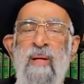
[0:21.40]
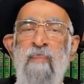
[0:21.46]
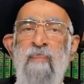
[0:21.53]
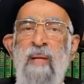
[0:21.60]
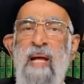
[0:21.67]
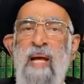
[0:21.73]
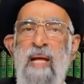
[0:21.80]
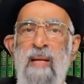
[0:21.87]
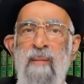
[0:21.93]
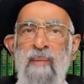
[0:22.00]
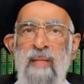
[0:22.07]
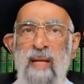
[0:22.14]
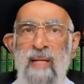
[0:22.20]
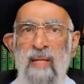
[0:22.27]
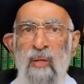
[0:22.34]
رب
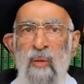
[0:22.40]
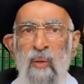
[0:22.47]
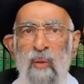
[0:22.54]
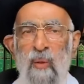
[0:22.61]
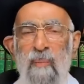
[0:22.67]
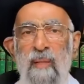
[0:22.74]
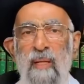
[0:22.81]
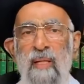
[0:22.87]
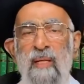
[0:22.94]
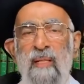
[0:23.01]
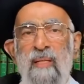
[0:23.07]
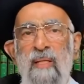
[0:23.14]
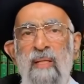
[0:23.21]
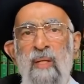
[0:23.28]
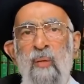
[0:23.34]
العالمين هذا الحكم
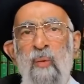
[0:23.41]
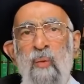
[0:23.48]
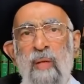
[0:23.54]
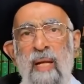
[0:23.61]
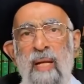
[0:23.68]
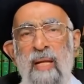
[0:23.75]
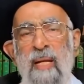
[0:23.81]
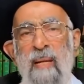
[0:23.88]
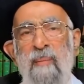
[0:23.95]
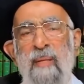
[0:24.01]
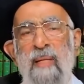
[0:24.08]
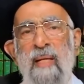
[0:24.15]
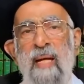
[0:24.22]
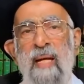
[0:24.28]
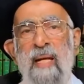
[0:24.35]
يريد يقوله
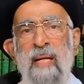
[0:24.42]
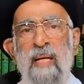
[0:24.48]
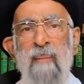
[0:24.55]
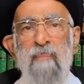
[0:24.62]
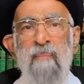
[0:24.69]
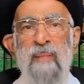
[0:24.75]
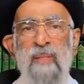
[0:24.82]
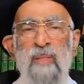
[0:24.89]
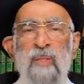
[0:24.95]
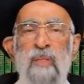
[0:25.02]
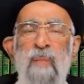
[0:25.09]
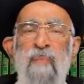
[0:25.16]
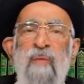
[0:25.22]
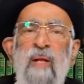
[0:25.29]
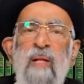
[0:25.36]
للنبي بس
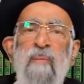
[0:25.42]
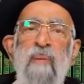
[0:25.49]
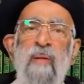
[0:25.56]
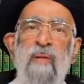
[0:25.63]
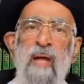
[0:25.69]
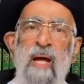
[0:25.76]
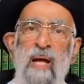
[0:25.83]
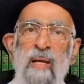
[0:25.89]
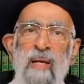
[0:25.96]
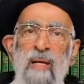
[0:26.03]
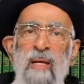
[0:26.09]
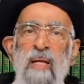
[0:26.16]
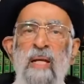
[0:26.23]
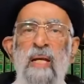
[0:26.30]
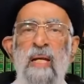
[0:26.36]
يجيب فرد مثال
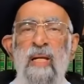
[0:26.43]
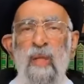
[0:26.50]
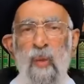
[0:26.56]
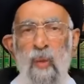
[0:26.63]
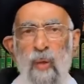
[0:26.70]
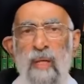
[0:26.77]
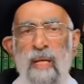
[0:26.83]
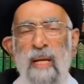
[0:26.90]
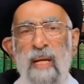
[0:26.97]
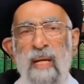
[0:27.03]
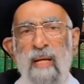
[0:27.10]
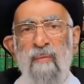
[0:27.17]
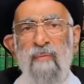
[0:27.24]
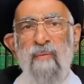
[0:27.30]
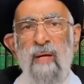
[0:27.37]
اللي كلنا
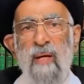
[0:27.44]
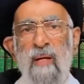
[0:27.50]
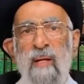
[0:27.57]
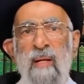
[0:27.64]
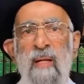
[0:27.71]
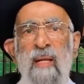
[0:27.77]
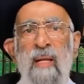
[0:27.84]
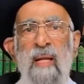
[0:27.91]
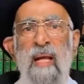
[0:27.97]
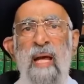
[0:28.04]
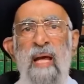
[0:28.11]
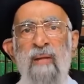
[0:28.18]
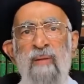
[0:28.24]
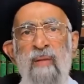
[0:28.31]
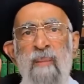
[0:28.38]
نعرفه
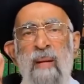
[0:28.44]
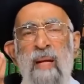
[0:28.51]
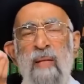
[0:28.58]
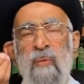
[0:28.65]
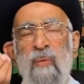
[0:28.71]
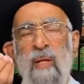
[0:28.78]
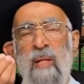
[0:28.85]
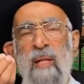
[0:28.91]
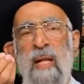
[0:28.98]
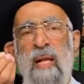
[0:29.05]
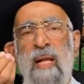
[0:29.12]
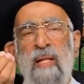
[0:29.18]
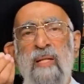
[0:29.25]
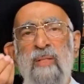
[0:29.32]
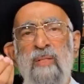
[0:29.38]
الثمرة إذا
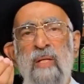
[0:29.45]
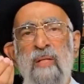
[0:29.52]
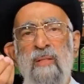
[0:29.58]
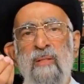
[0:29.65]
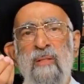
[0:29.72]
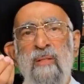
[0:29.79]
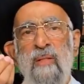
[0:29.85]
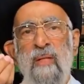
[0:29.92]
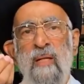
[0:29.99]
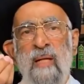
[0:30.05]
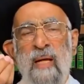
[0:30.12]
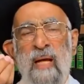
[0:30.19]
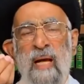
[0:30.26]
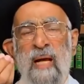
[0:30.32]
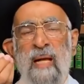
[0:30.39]
نضجت
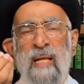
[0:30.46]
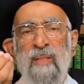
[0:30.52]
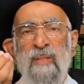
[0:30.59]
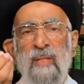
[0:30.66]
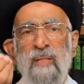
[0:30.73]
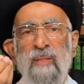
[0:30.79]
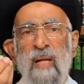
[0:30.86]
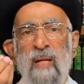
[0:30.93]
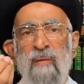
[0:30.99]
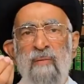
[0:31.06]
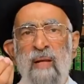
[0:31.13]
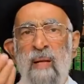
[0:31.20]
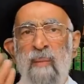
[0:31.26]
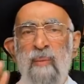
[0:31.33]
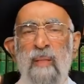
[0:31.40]
على الشجرة
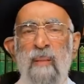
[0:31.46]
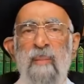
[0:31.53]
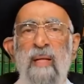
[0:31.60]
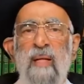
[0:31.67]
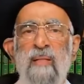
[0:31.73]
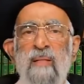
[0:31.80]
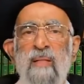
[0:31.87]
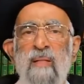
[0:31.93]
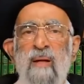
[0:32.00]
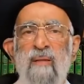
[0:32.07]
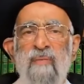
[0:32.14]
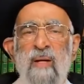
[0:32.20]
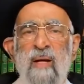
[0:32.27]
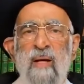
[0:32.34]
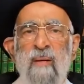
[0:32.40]
فلا بد من
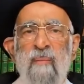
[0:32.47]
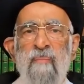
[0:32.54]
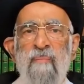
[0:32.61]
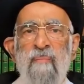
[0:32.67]
اقتطافها